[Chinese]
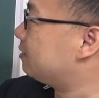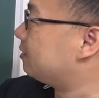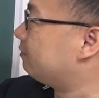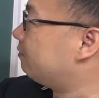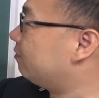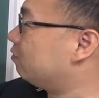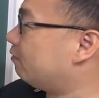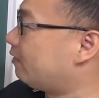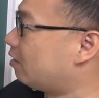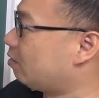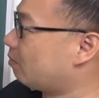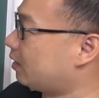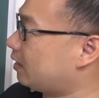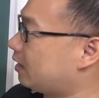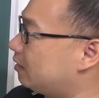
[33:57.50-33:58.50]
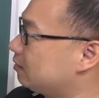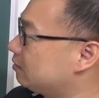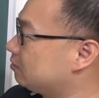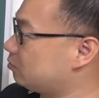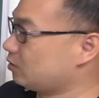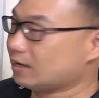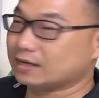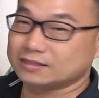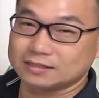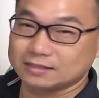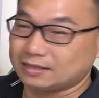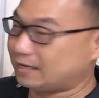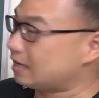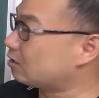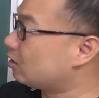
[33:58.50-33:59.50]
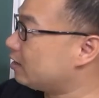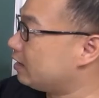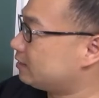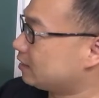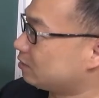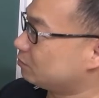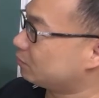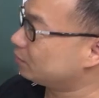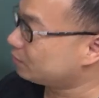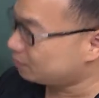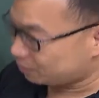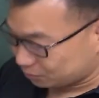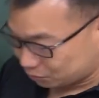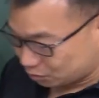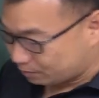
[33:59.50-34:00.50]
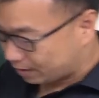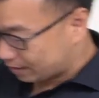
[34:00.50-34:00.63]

s， 负五放后面呢，所以它是一样的二 a 减五。 所以